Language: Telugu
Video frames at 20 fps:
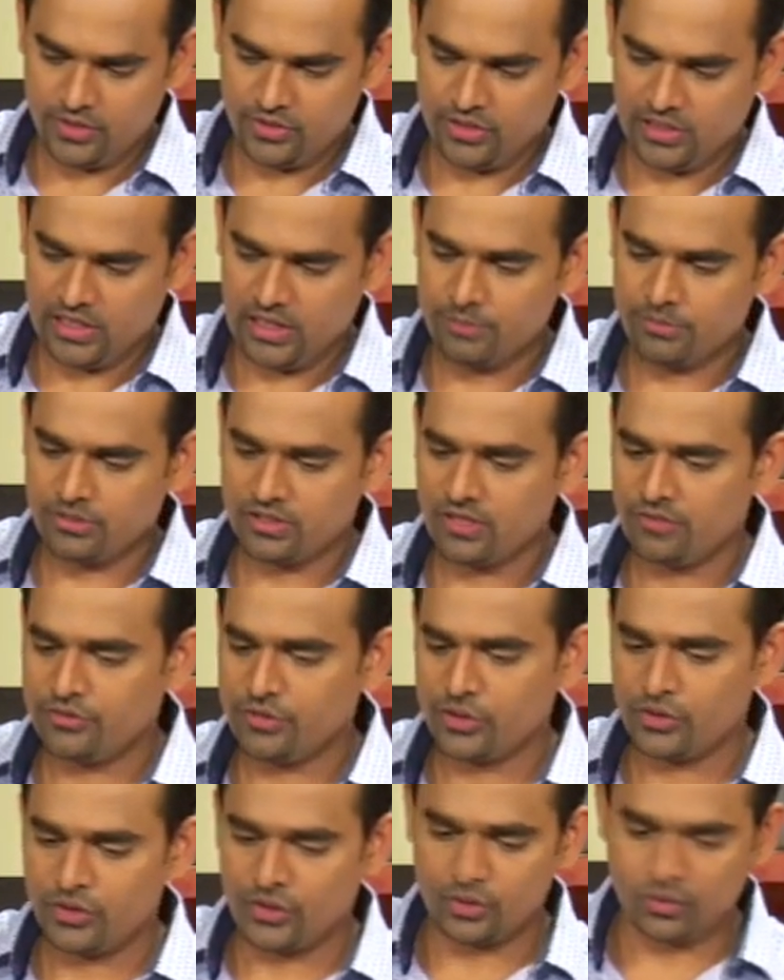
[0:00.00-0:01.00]
జలాబ్ సర్వ్
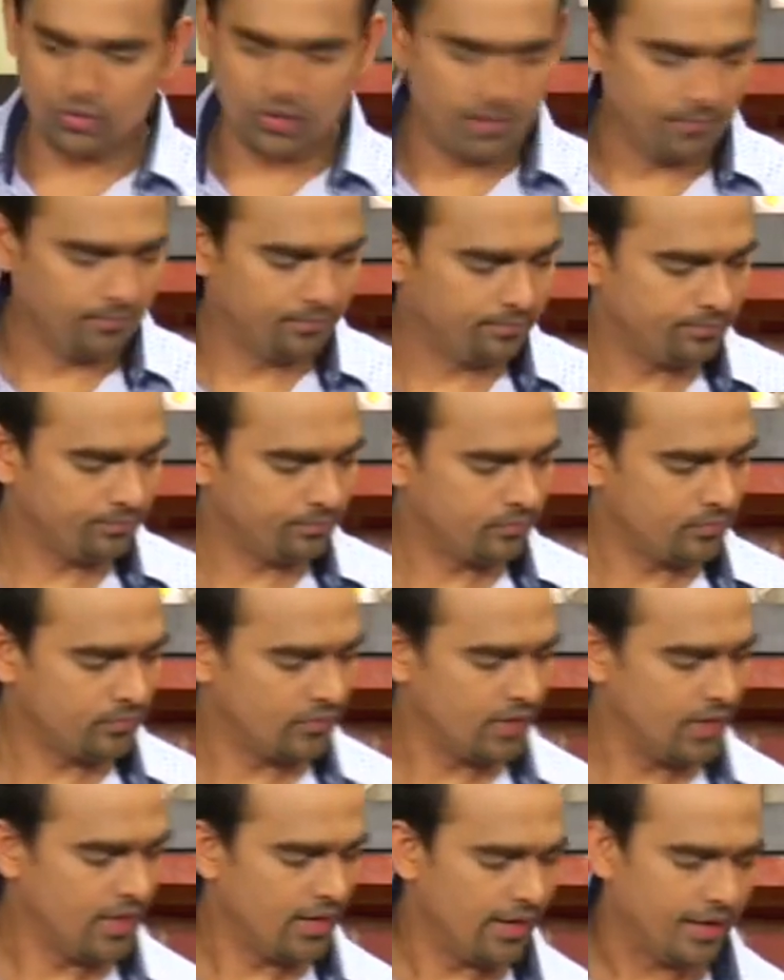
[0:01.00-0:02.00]
చేసేసుకున్నాం
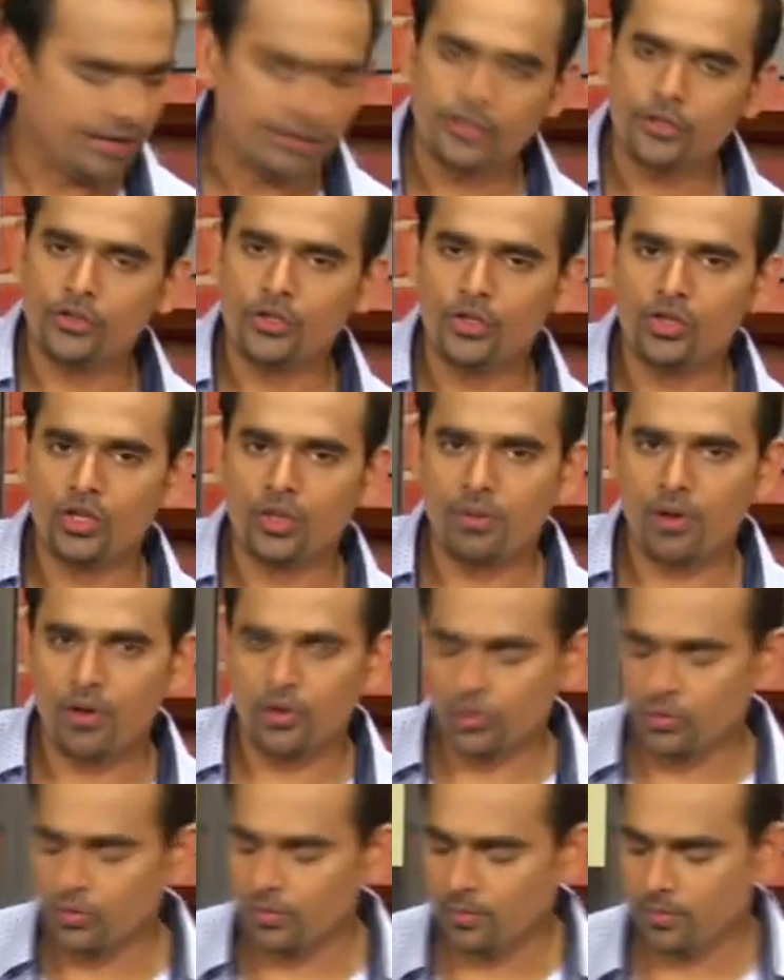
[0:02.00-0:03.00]
అయితే దీంతో
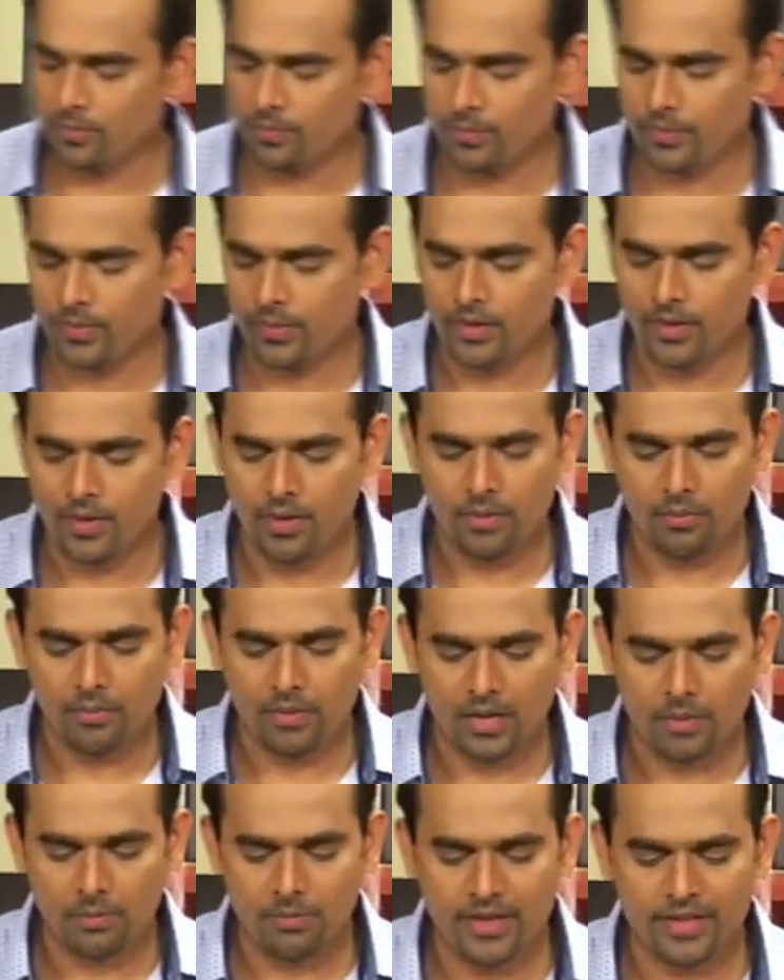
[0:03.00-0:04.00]
పాటు
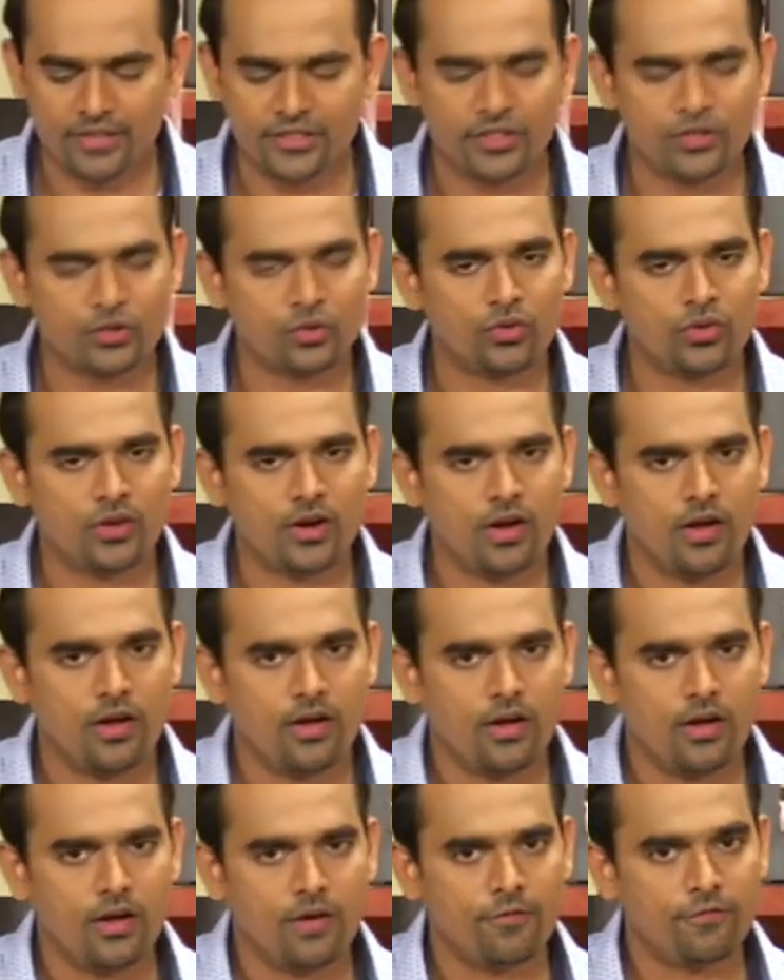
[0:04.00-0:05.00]
మనం బేక్ చేసుకుంటున్న
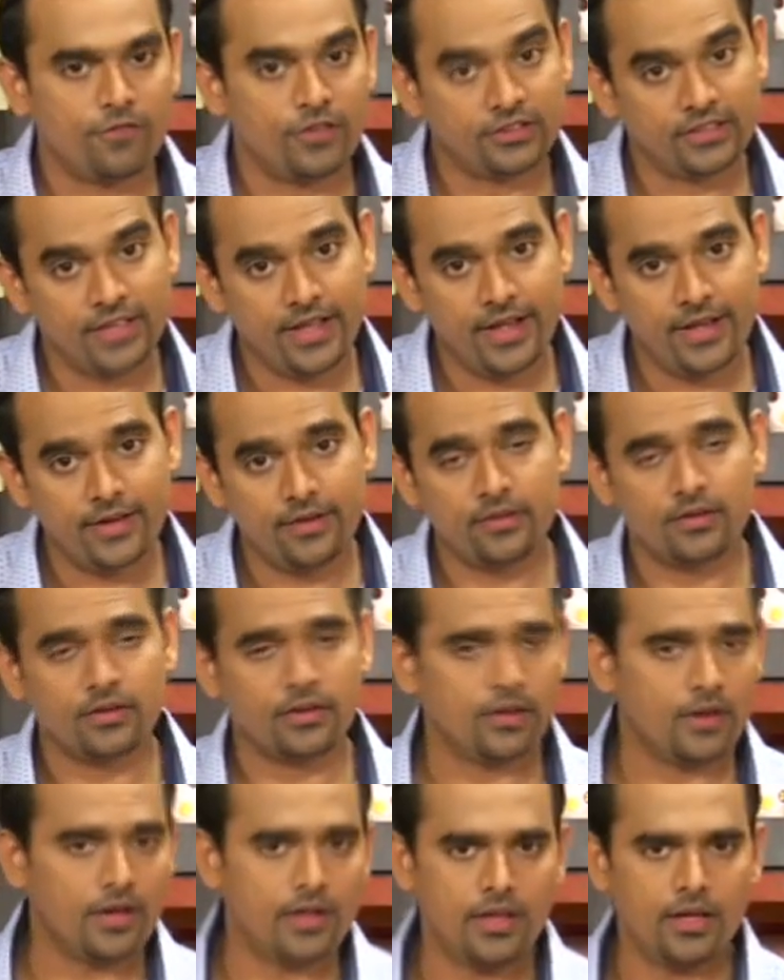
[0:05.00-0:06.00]
ఆ ఫతాయర్
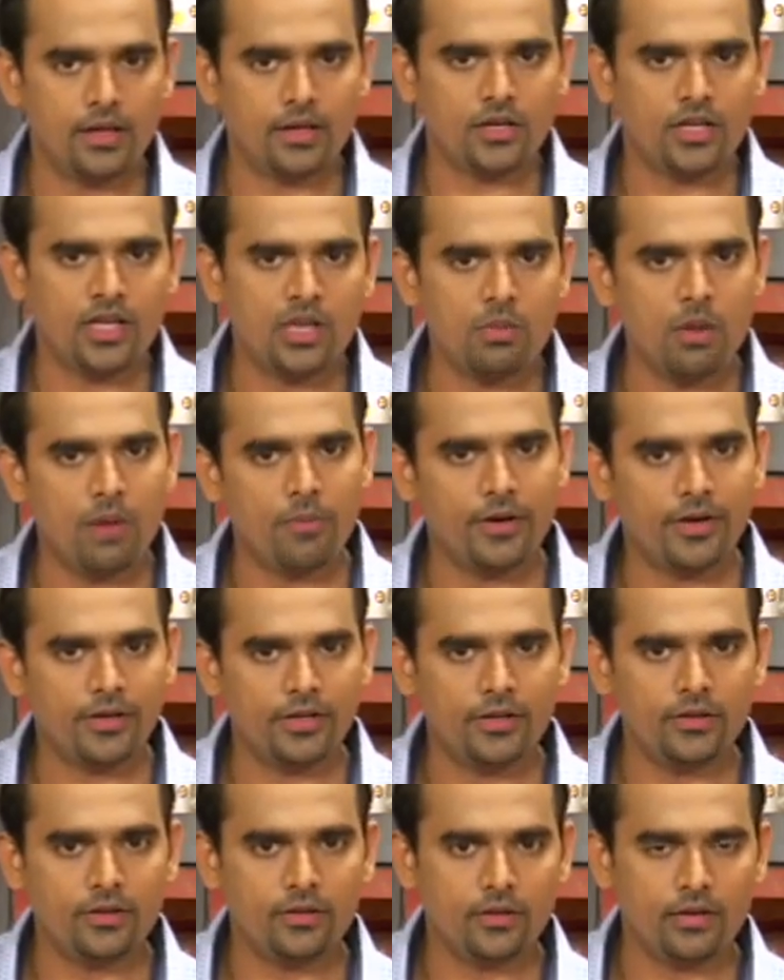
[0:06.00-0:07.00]
అదే కీమా
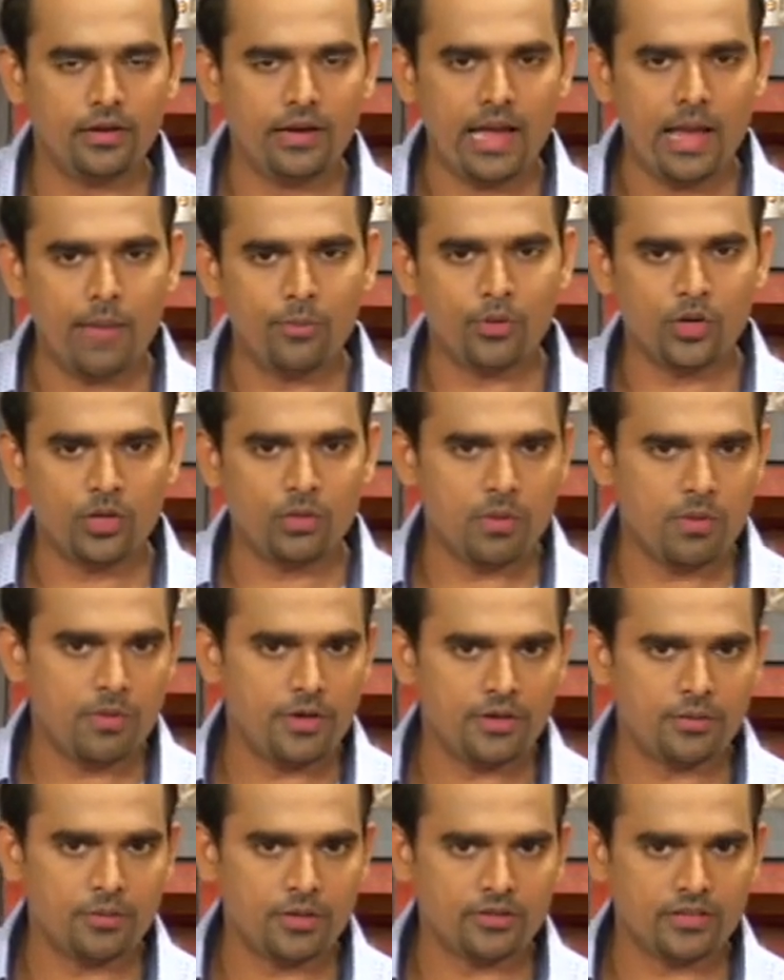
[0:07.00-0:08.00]
పెట్టి ల్యామ్ కీమా
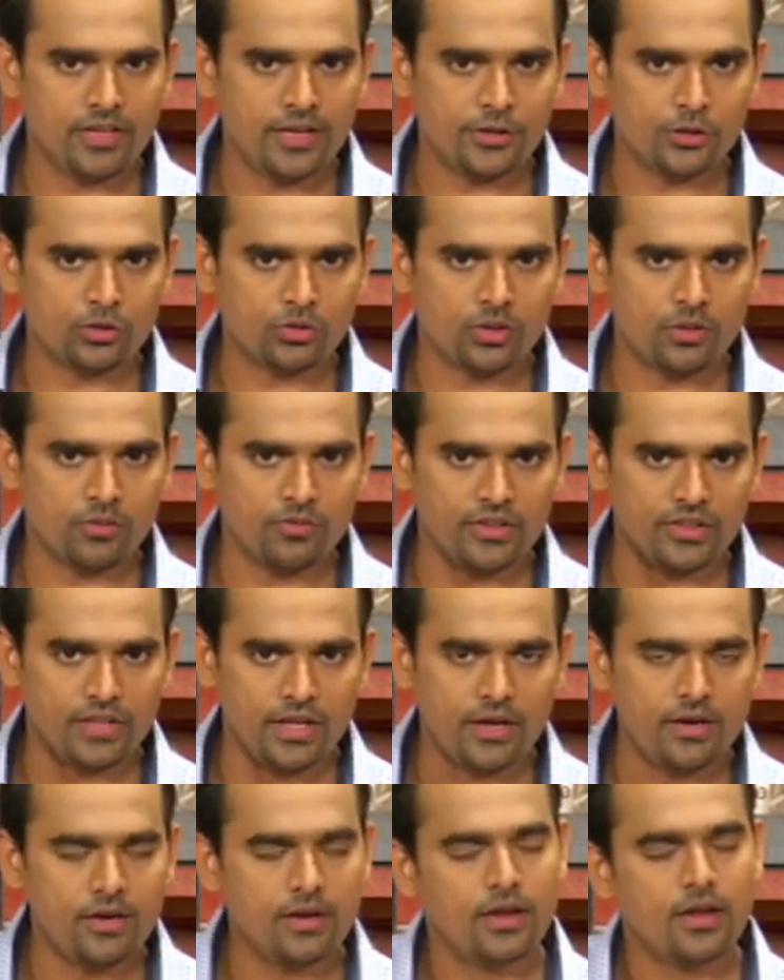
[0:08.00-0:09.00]
పెట్టి మనం తయారు చేసుకున్న
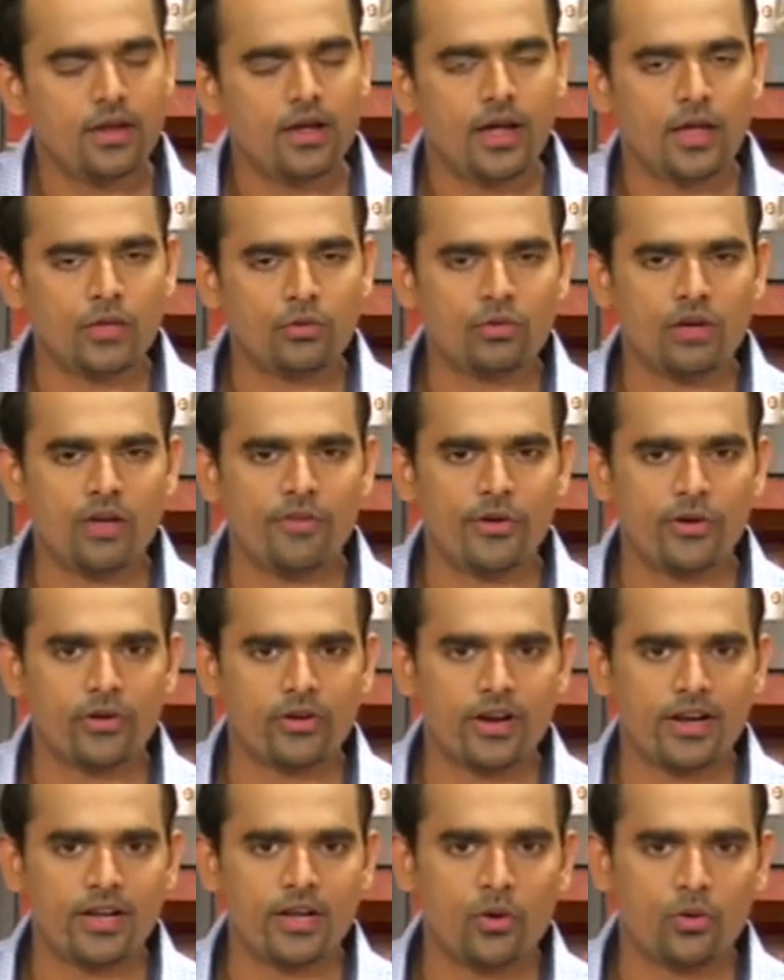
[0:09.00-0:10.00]
ఫతాయర్ అది కూడా అవన్నీ
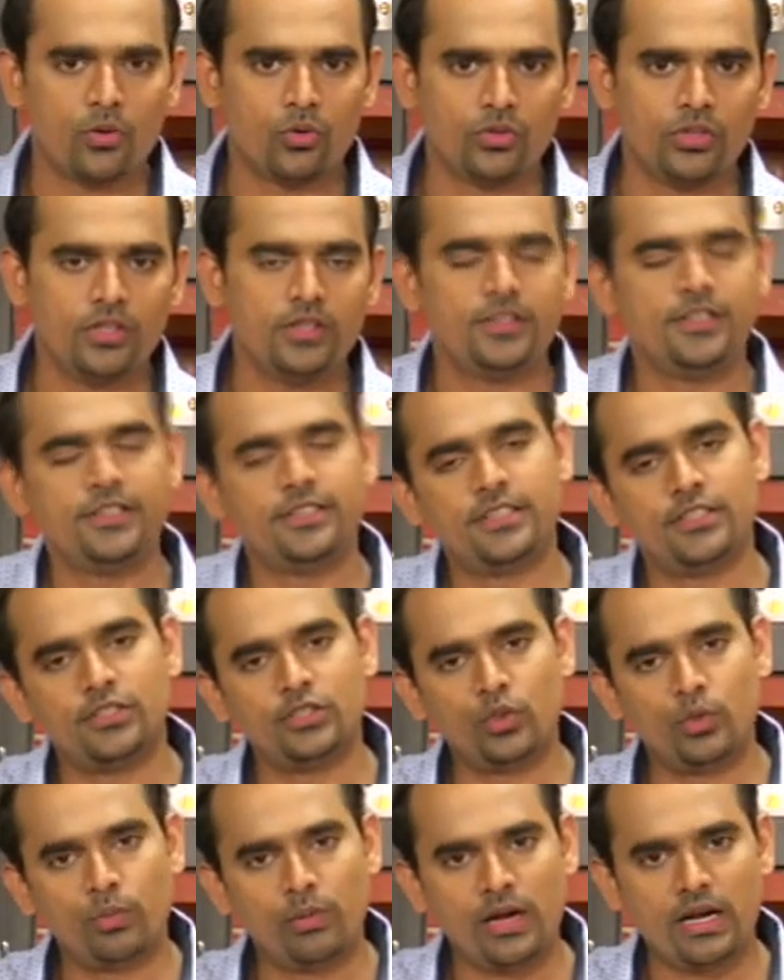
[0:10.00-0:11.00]
రెడీగా ఉంటుంది
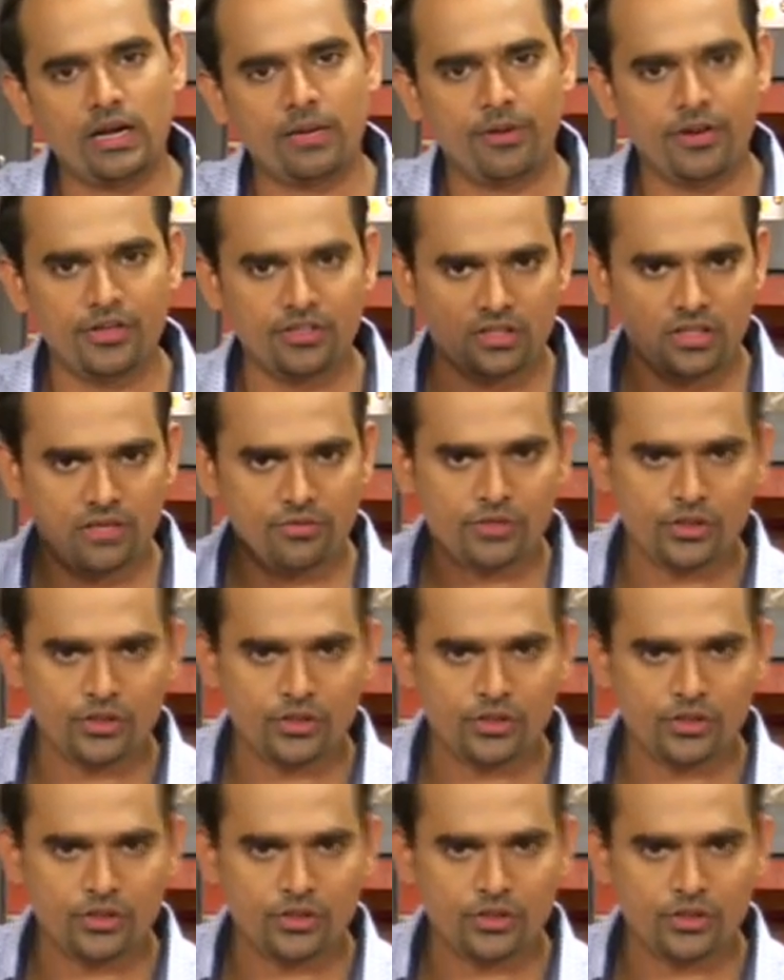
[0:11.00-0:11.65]
తీసేసి ఒక ప్లేట్లో పెట్టి సర్వ్